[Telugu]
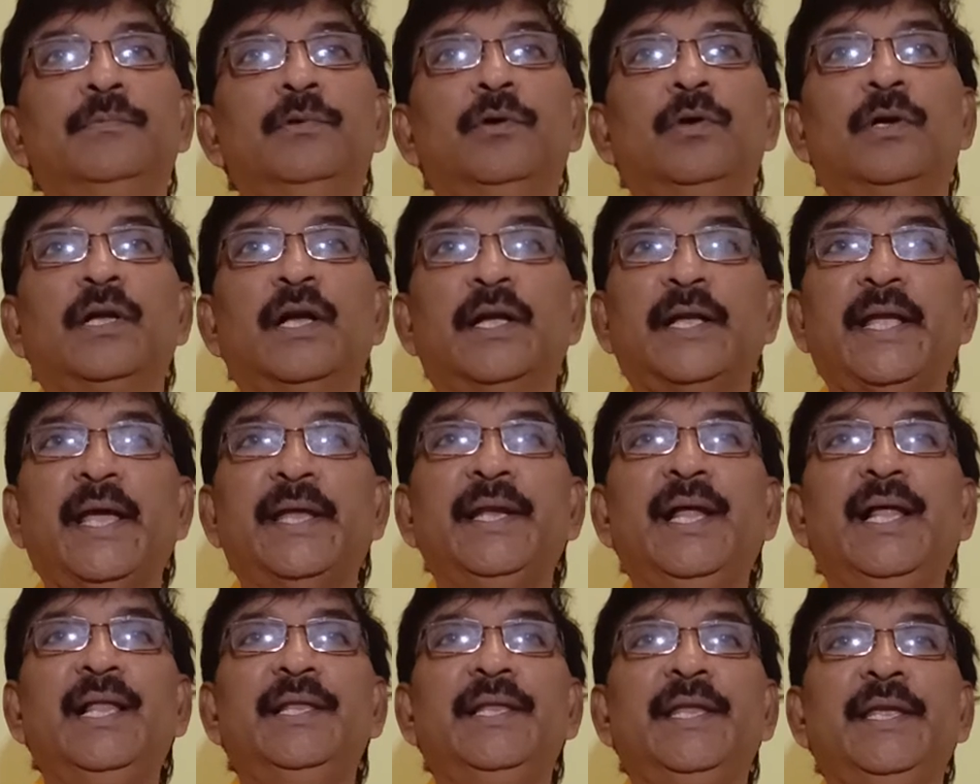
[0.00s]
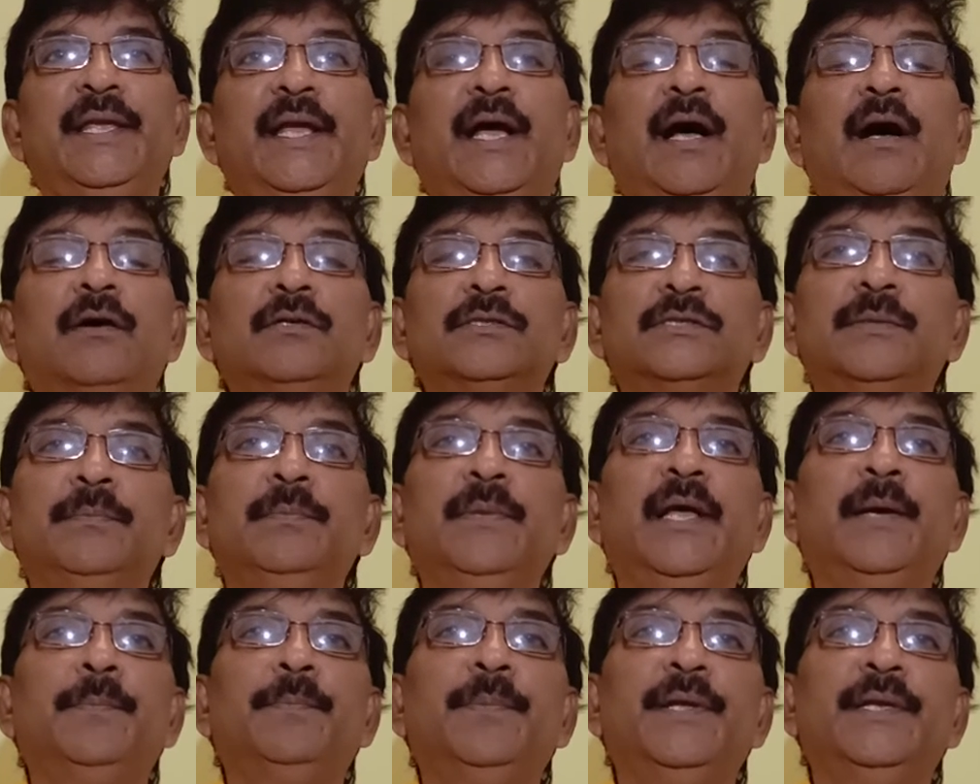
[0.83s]
ఒక కెనాల్ని అవసరం
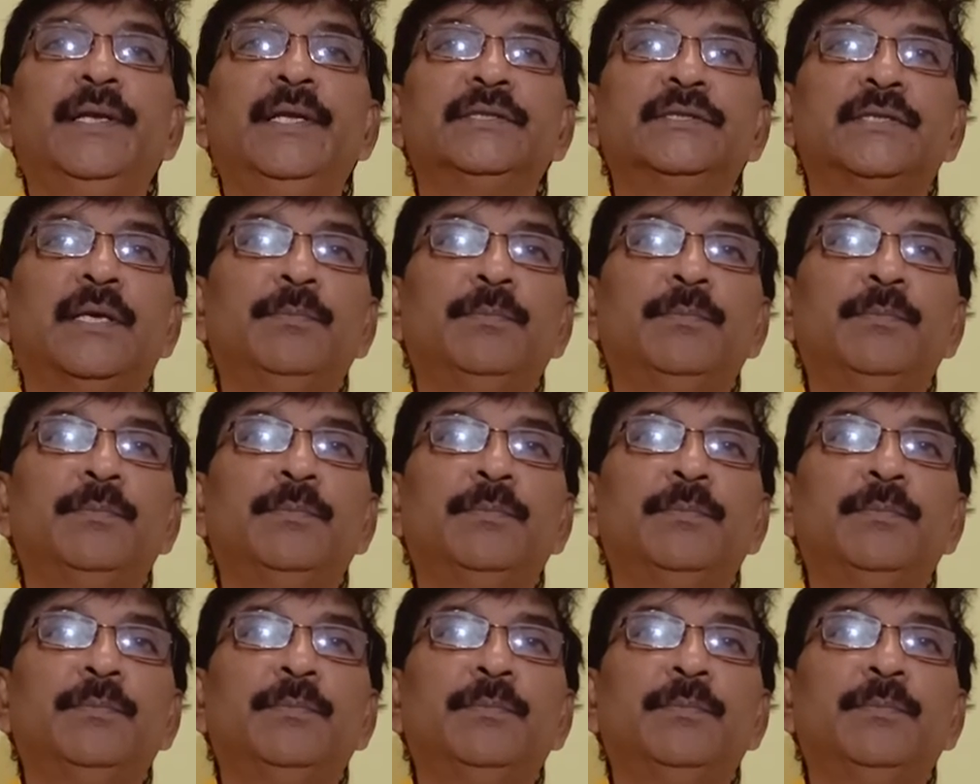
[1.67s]
లేకపోయినా